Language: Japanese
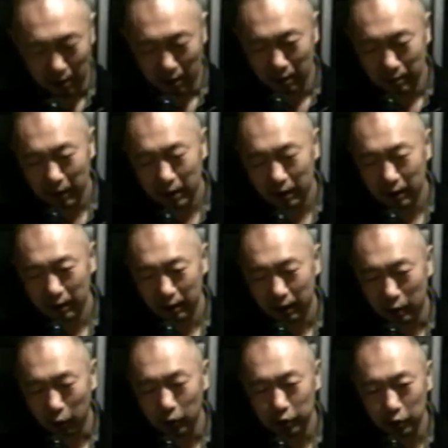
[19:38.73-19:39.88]
まあ
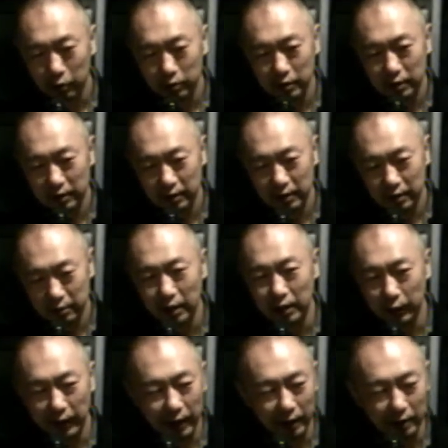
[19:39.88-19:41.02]
こういう曲作れって言わ
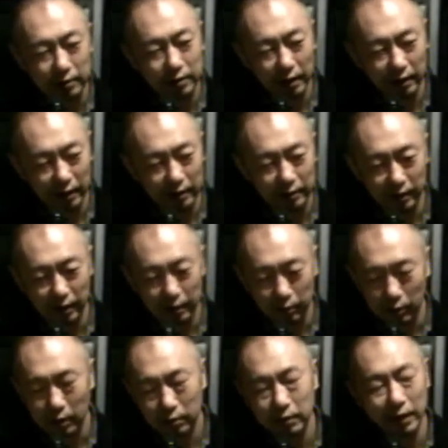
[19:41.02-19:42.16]
れたから作ったんですって言ったら、そりゃ
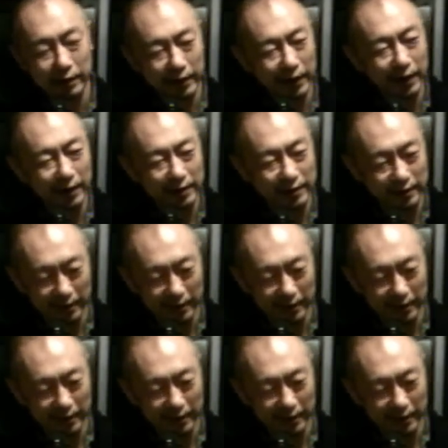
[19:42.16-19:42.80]
そうだよなっつっ